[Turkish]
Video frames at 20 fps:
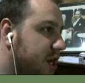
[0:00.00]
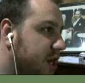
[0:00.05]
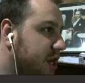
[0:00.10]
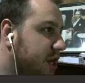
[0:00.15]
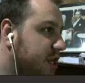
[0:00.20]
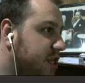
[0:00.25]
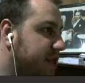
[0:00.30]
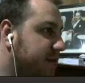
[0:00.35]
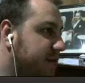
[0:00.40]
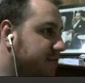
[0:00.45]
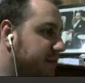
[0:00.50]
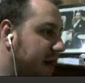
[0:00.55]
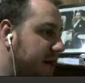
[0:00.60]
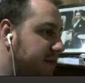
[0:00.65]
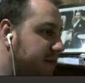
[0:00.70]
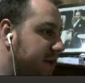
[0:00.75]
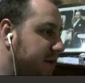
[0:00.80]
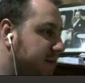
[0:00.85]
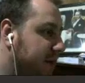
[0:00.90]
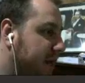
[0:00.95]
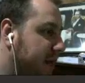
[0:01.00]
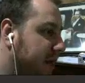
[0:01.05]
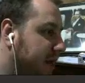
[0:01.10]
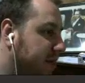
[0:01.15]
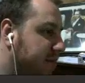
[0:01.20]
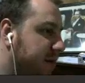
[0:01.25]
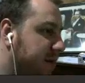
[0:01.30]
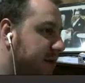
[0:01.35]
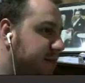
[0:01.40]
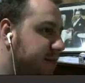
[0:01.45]
İsim vermem
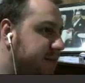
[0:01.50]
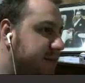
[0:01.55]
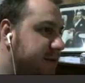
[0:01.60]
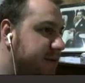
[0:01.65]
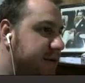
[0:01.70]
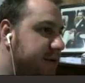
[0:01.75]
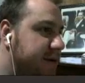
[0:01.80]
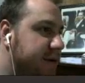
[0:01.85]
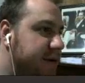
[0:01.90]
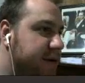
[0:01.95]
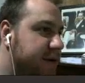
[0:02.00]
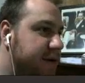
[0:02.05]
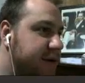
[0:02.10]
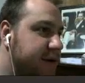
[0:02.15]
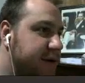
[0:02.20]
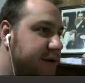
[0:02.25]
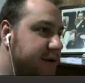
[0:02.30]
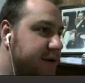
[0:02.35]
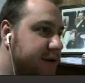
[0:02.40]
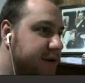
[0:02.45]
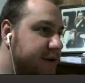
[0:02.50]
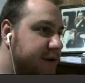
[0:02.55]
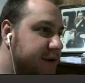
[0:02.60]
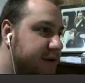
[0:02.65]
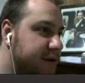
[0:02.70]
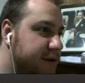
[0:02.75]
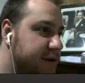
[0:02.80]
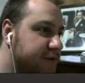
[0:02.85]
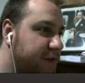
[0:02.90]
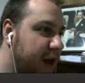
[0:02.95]
gerek benim.
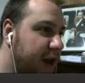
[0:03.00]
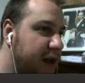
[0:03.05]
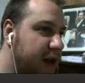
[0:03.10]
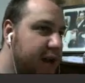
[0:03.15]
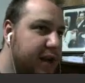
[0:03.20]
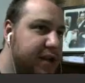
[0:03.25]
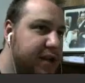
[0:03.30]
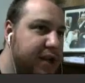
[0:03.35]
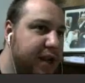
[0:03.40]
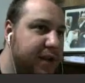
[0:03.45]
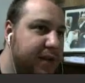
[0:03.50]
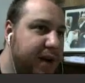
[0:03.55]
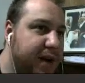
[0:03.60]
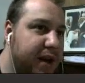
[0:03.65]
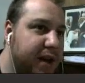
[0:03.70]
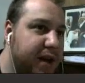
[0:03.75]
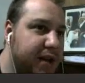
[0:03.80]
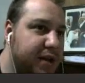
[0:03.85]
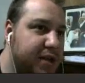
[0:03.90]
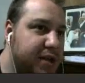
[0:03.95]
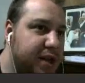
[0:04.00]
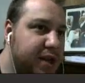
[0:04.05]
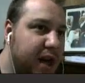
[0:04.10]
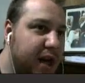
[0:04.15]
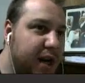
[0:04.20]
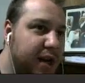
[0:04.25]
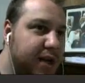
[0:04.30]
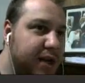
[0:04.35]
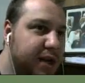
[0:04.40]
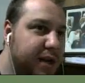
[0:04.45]
Vallahi seni var ya
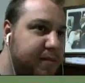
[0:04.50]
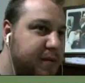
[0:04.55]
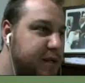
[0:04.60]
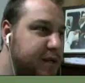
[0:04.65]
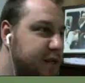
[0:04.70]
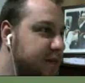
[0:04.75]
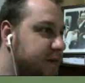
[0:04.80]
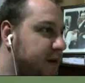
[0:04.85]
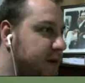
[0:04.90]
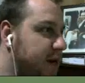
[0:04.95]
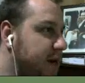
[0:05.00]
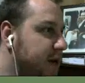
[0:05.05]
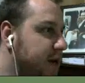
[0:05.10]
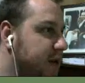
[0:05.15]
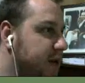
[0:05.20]
sarıkçı şey yapacağım ha.